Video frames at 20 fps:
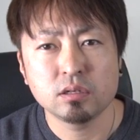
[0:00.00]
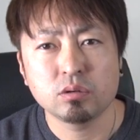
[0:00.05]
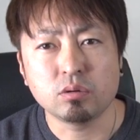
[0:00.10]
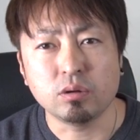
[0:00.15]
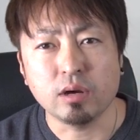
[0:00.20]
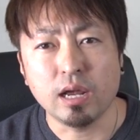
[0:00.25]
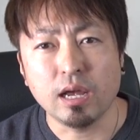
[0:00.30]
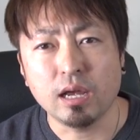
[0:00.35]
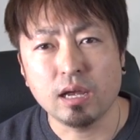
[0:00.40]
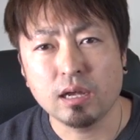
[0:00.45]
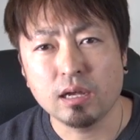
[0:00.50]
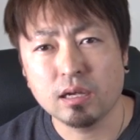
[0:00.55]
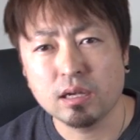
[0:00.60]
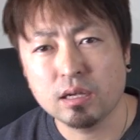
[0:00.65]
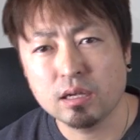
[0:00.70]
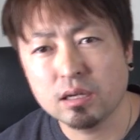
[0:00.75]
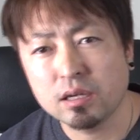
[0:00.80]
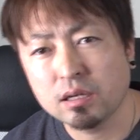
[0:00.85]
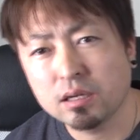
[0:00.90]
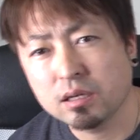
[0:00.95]
これ
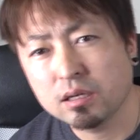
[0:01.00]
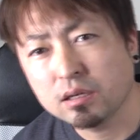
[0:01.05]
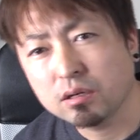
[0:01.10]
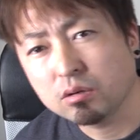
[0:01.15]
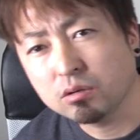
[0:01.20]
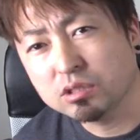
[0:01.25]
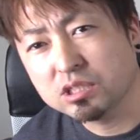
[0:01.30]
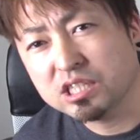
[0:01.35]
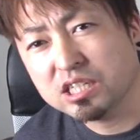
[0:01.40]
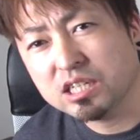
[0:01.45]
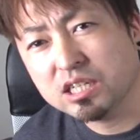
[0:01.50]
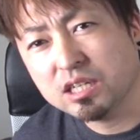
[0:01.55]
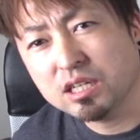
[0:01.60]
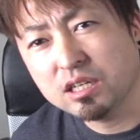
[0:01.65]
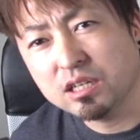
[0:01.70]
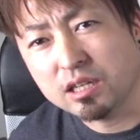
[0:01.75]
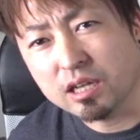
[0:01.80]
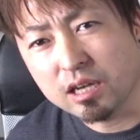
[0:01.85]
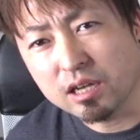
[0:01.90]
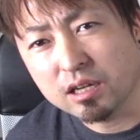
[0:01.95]
これ
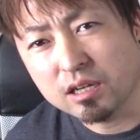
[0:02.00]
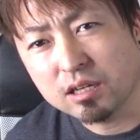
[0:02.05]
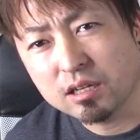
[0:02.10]
ジーンって